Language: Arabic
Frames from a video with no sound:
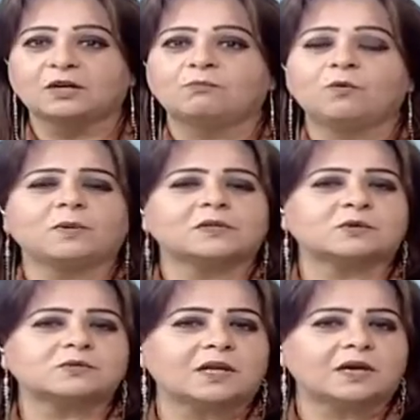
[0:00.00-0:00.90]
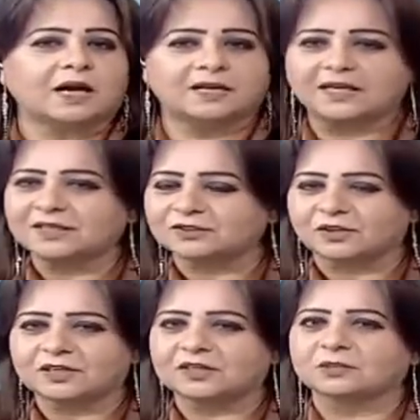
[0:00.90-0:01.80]
ممكن توصل لك عن اي
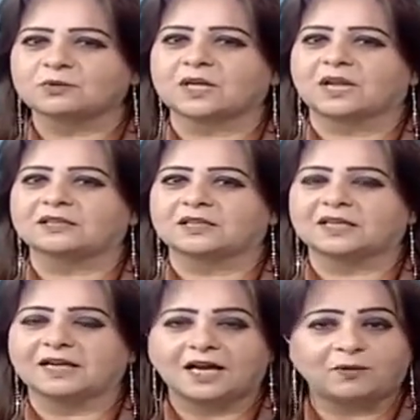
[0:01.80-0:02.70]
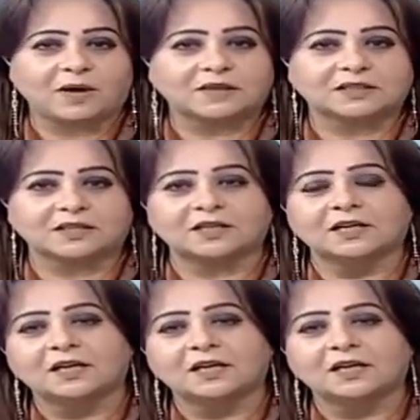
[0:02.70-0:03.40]
طريق توصل عن طريق الهواء عن طريق